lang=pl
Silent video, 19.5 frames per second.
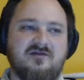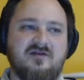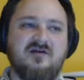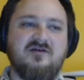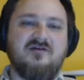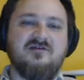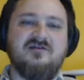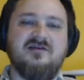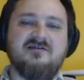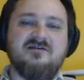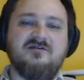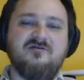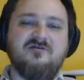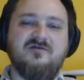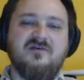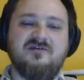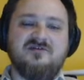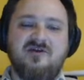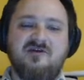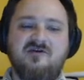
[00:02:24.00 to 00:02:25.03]
to tego nie
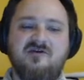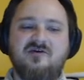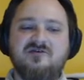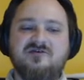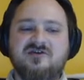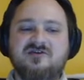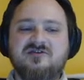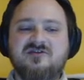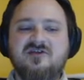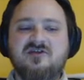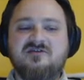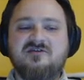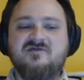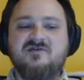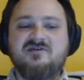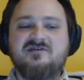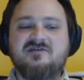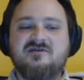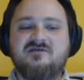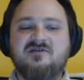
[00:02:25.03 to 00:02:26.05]
zauważają, chociaż też
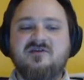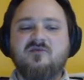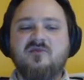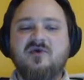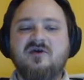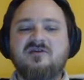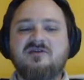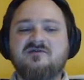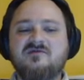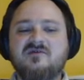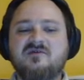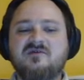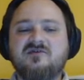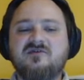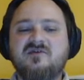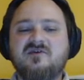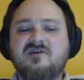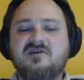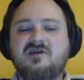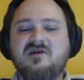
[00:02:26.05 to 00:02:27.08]
widzą te błędy w
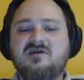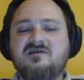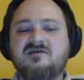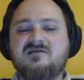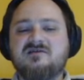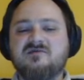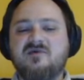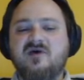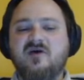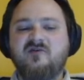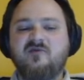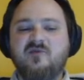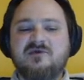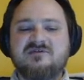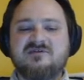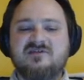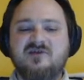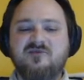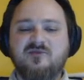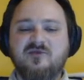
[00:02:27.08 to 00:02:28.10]
doktrynie i zła w
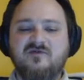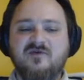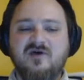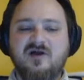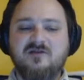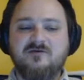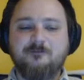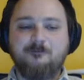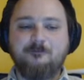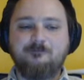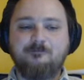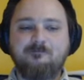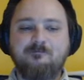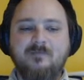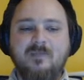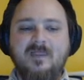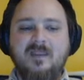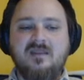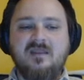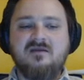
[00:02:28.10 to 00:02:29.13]
postępowaniu.
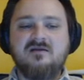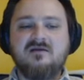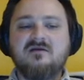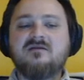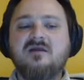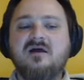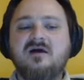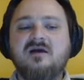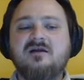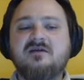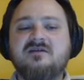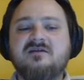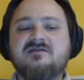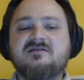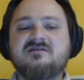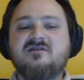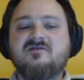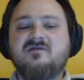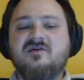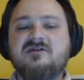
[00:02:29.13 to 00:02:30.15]
No ale
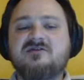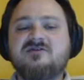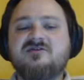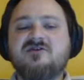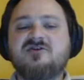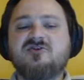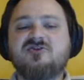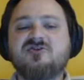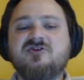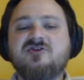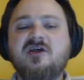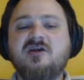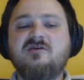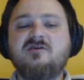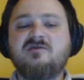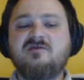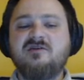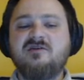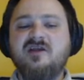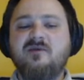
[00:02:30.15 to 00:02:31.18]
jest to właśnie
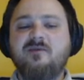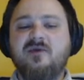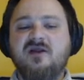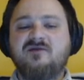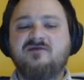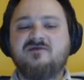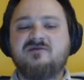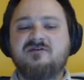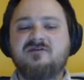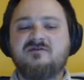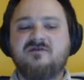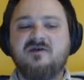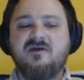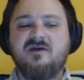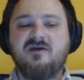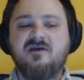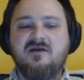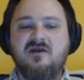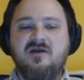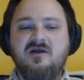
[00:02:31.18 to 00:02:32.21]
szczególnie
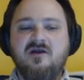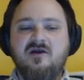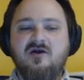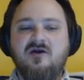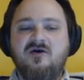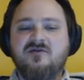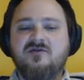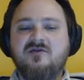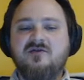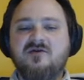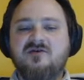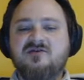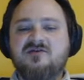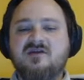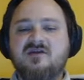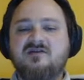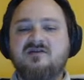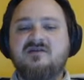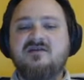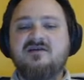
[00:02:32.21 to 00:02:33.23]
prawdziwe
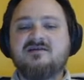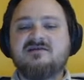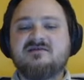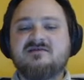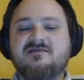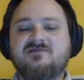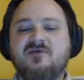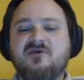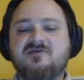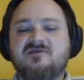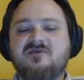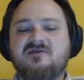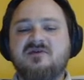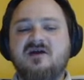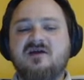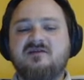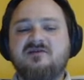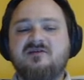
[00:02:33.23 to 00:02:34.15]
odnośnie tych spośród